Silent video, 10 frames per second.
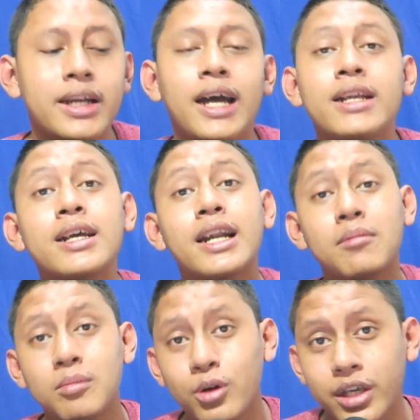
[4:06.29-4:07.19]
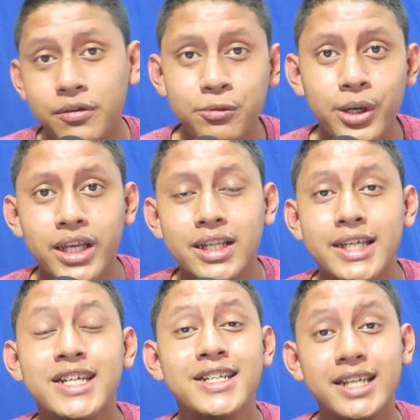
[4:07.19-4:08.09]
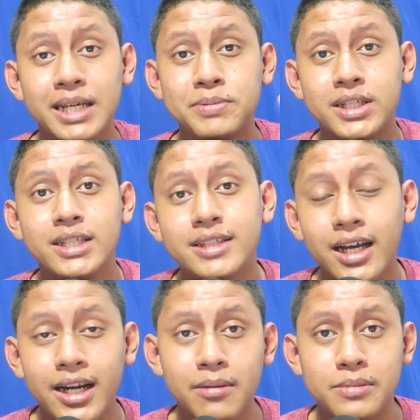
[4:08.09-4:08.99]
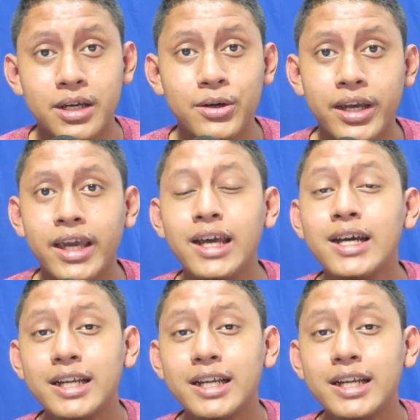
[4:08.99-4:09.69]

dan kenapa mau giveaway ini di caption Instagramnya, oke? Okay?